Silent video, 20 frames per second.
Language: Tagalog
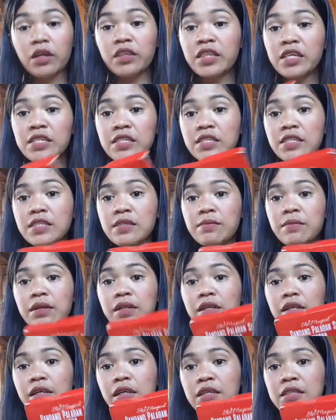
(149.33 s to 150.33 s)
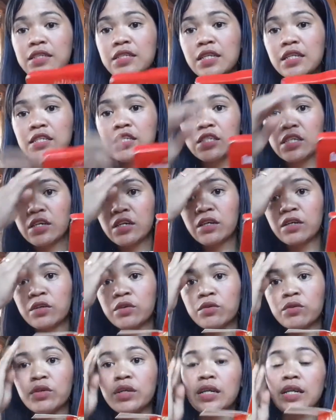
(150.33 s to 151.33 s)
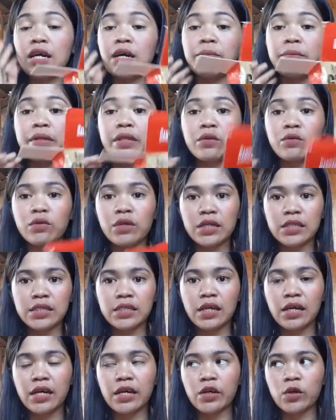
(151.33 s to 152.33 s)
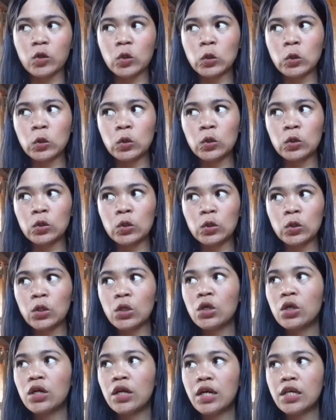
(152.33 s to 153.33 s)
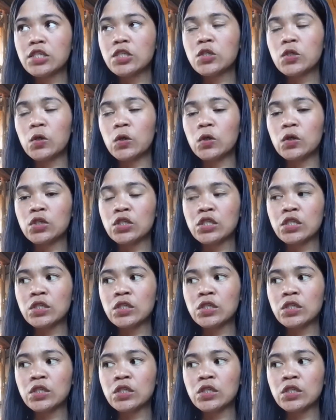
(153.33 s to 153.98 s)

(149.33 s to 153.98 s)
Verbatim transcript: I think similar lang sila sa yung ginamit ko na isa yung guys yung